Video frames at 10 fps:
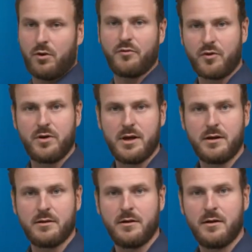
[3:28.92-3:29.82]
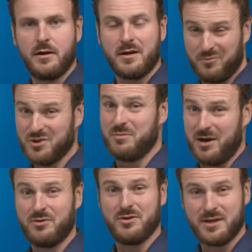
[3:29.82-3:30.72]
kontrollieren, den muss man
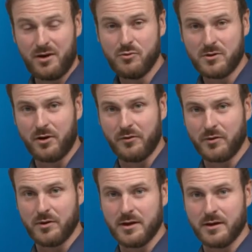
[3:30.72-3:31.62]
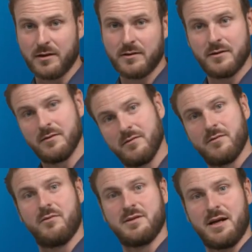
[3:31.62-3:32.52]
natürlich sehr gut kontrollieren
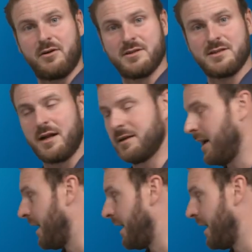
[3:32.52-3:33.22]
und sehr konstant